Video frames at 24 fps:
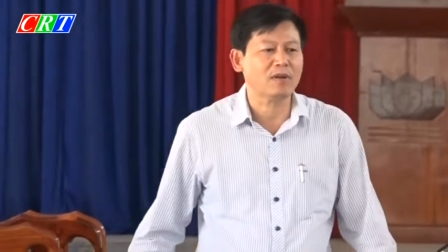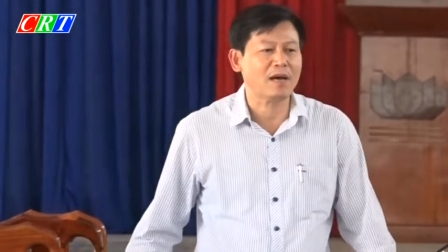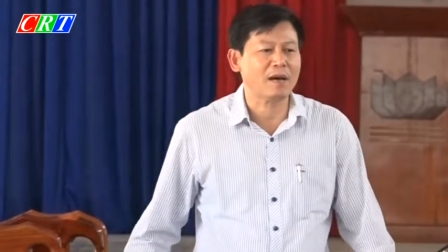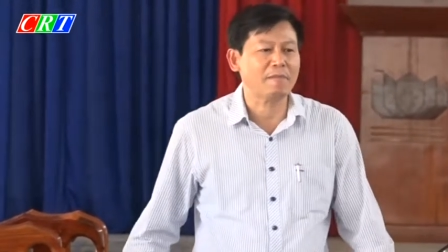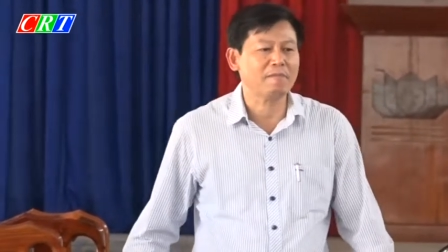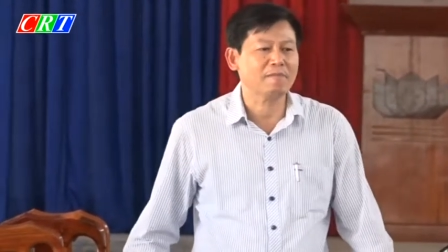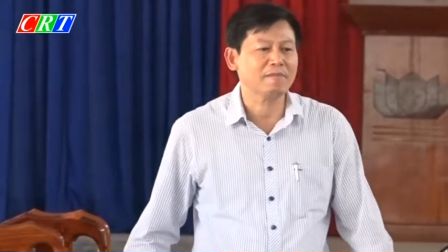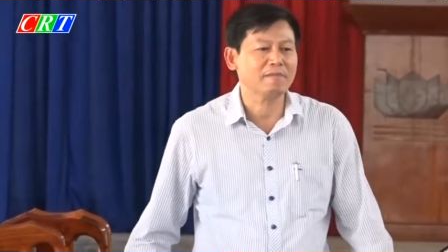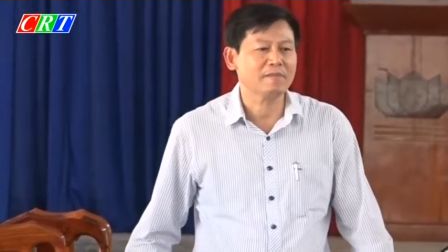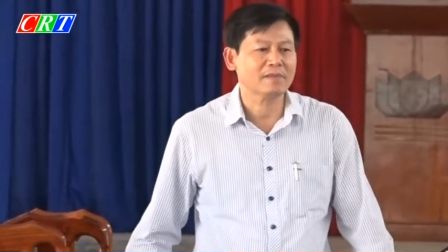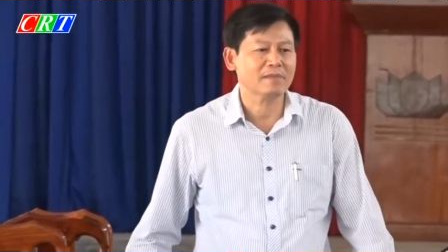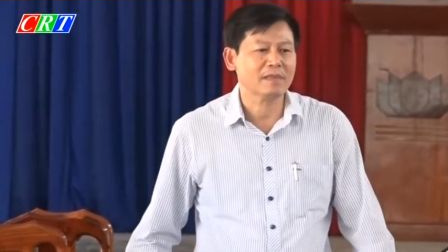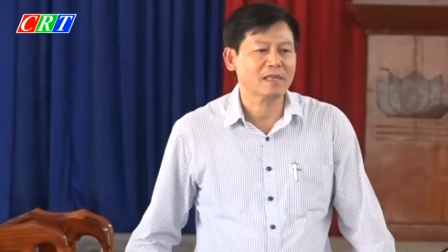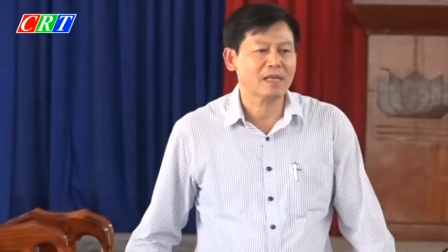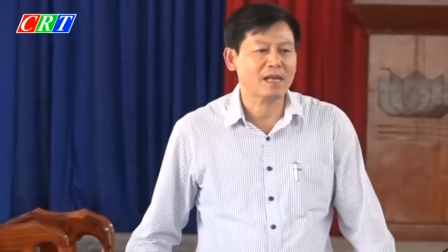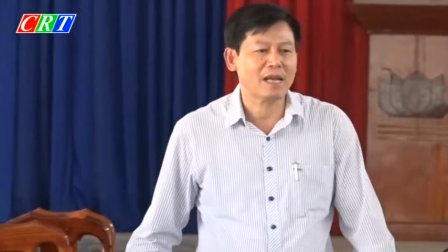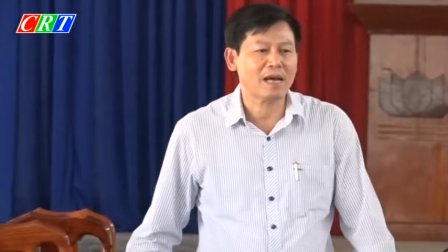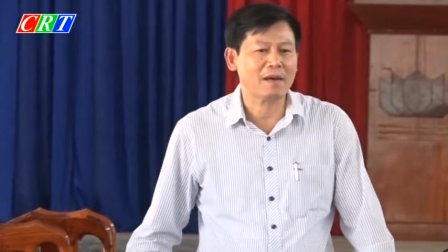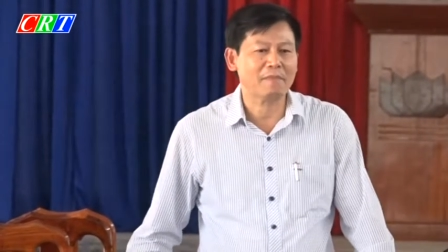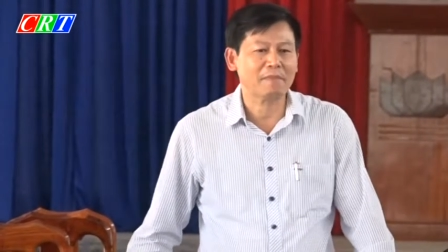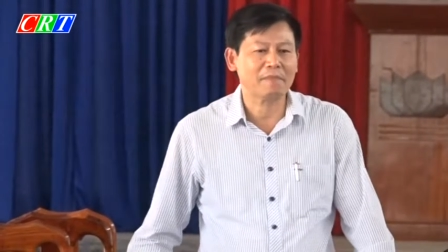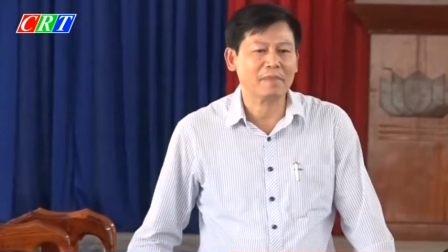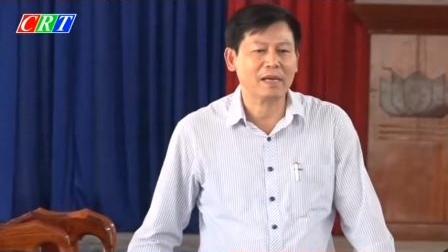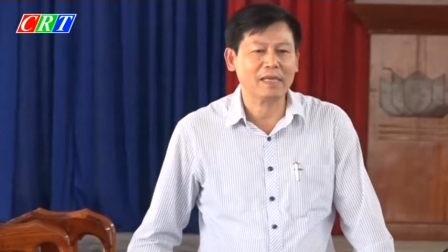đề ra trong
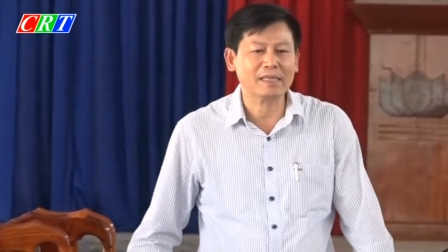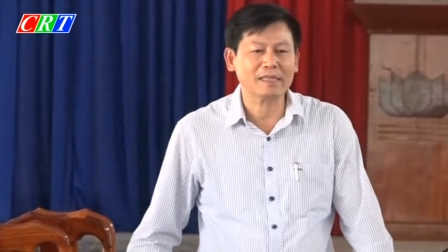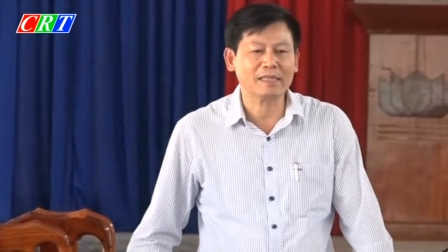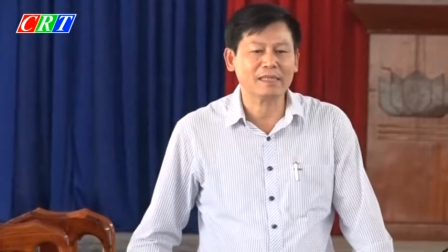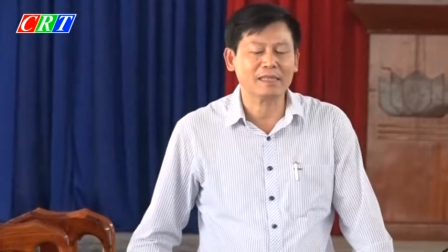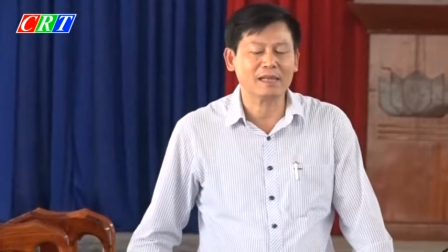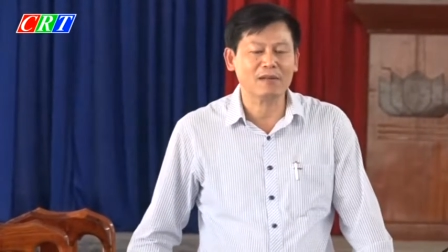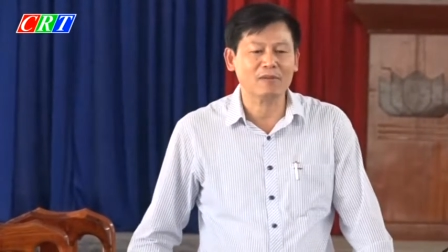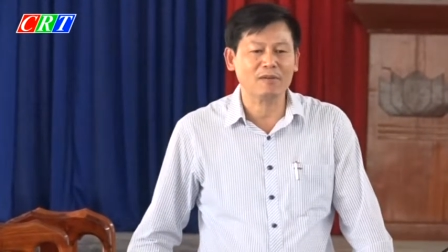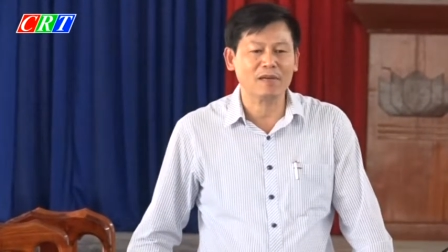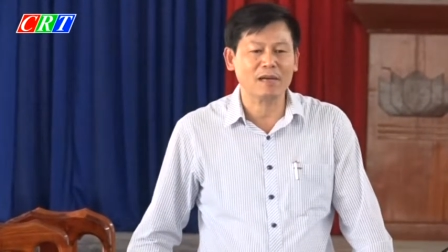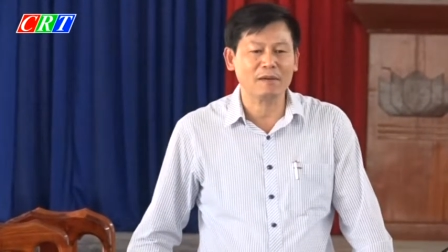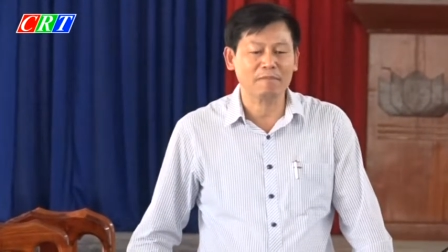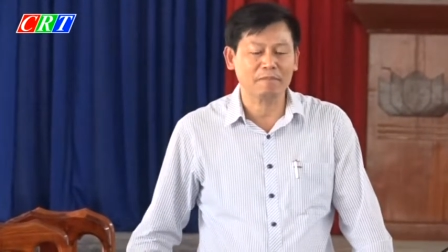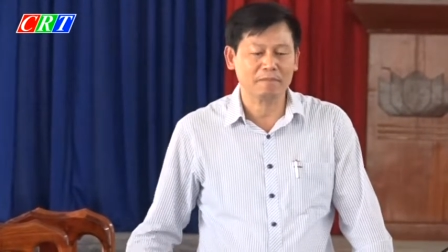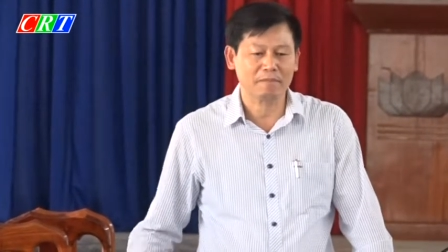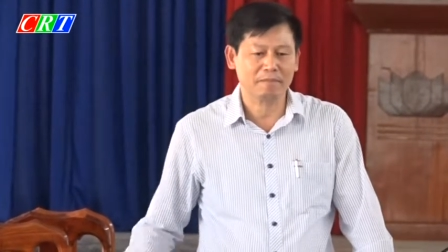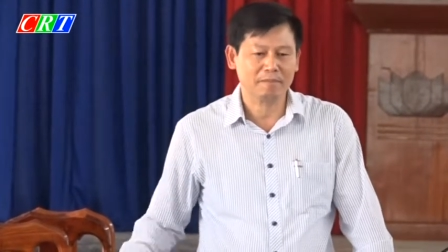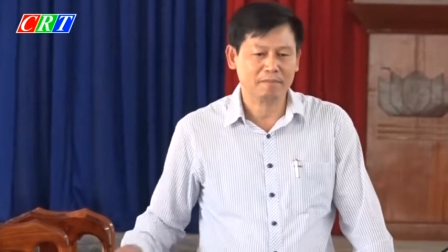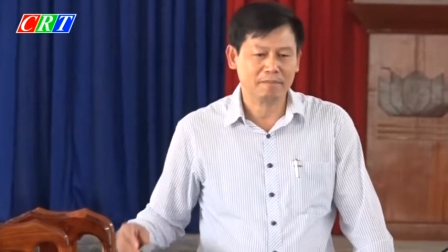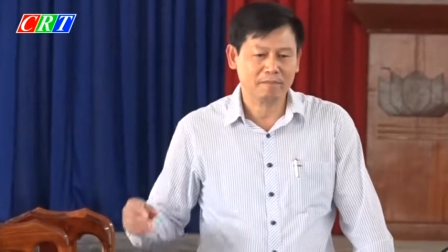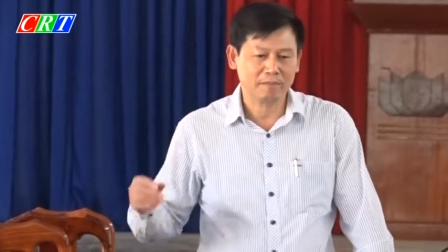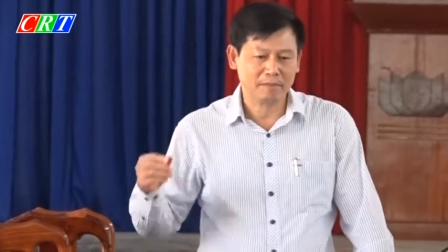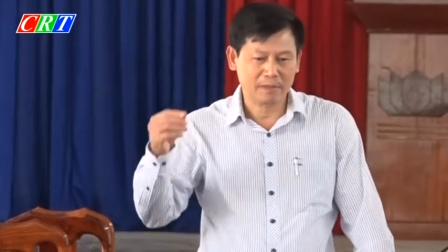năm
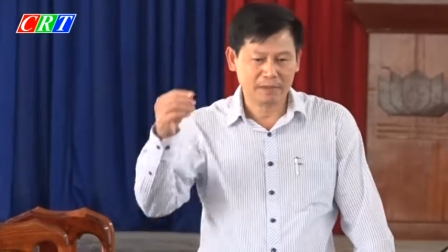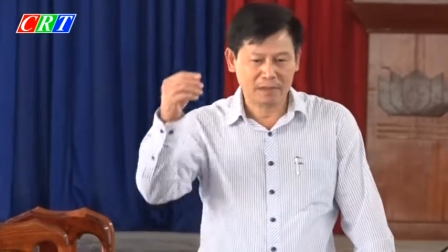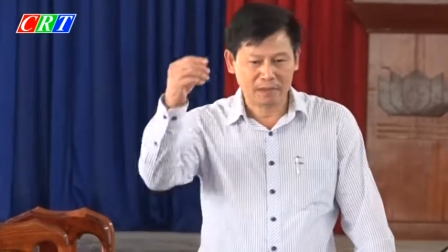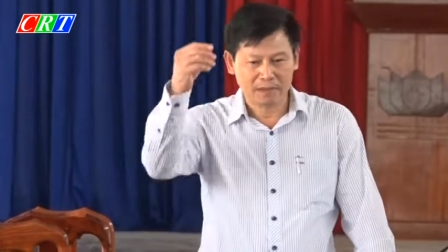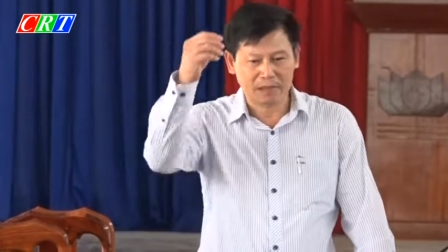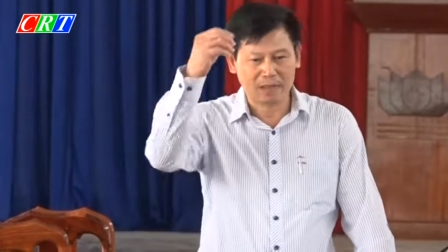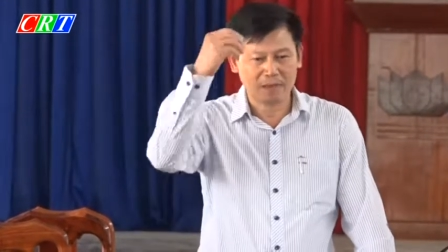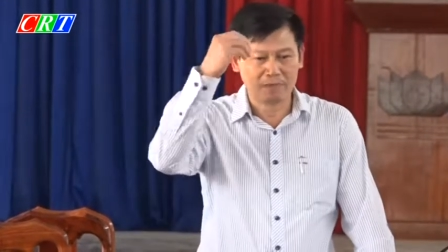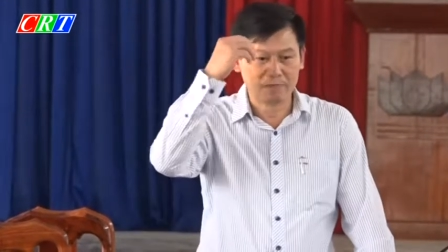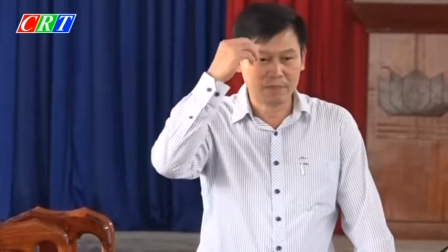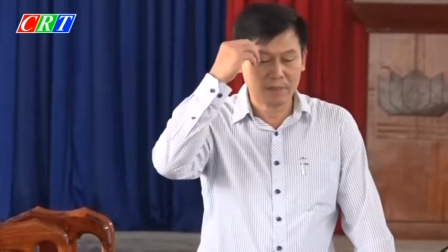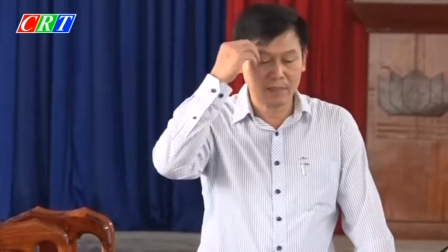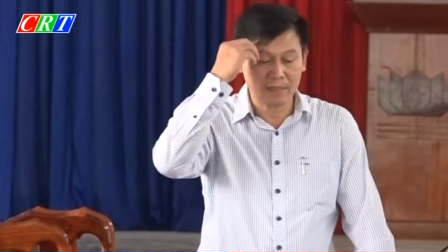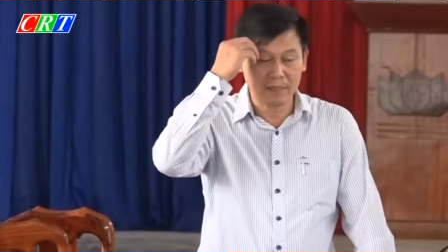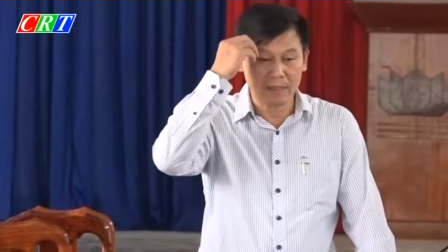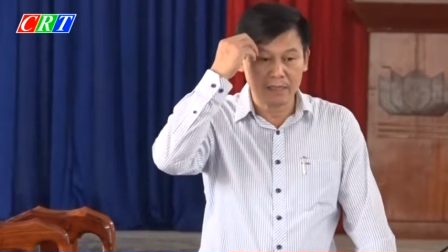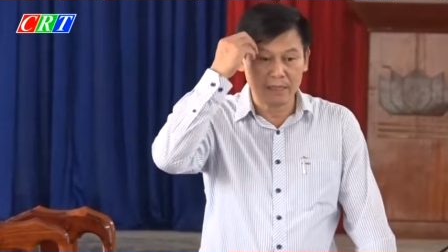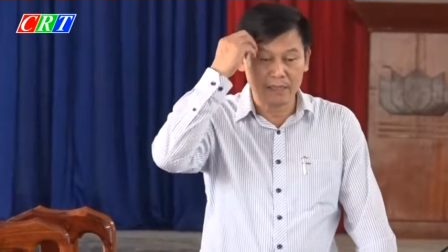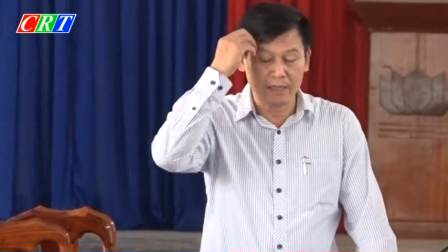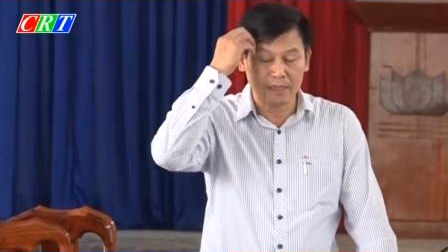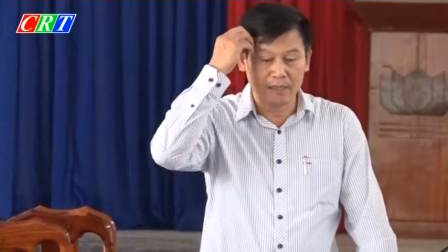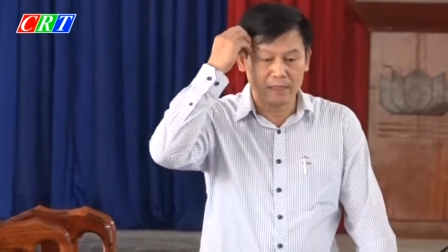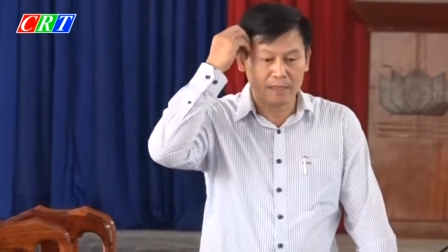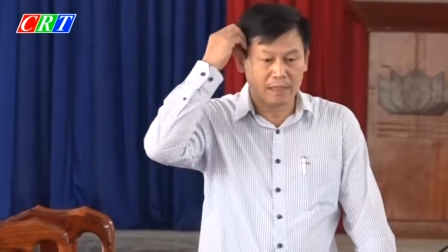2019, xã Trúc
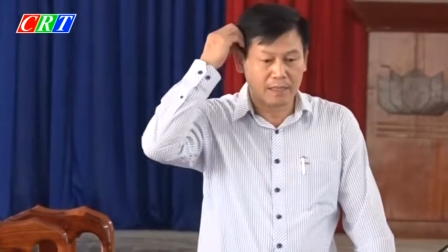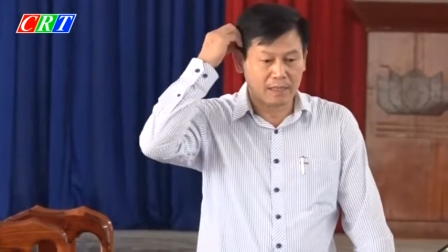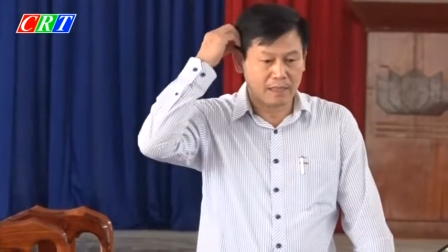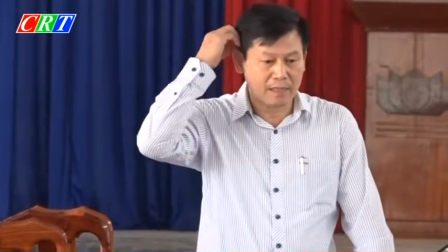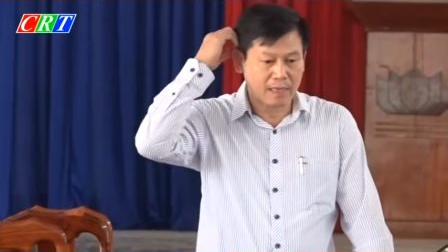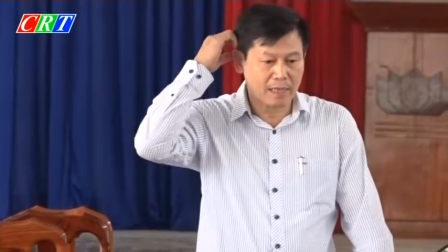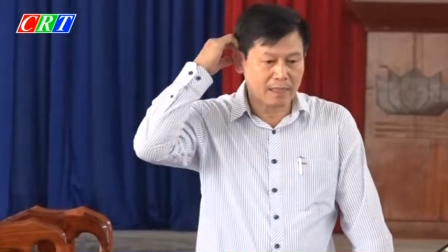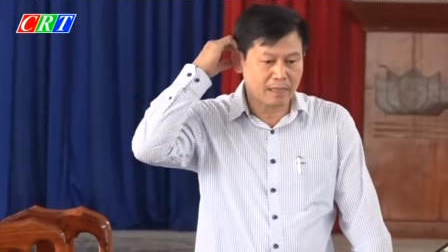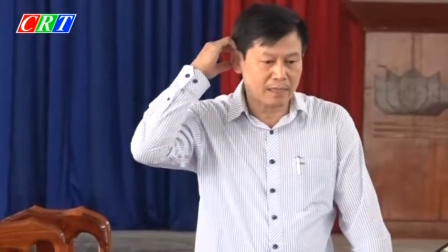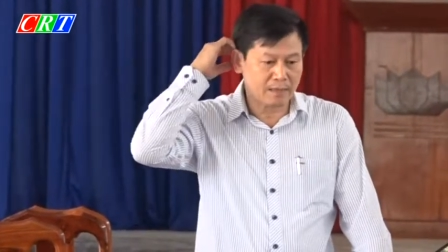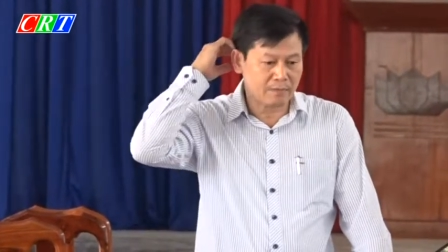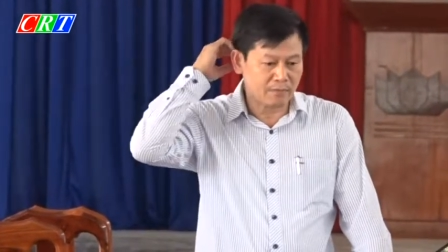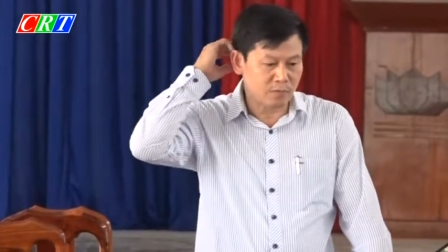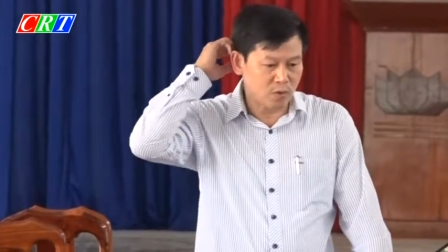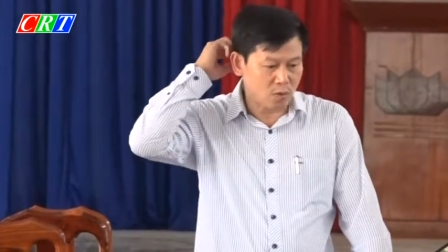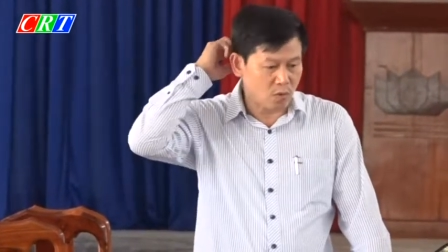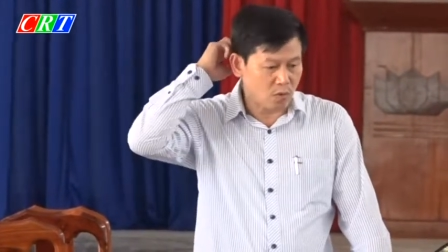Sơn cần tập trung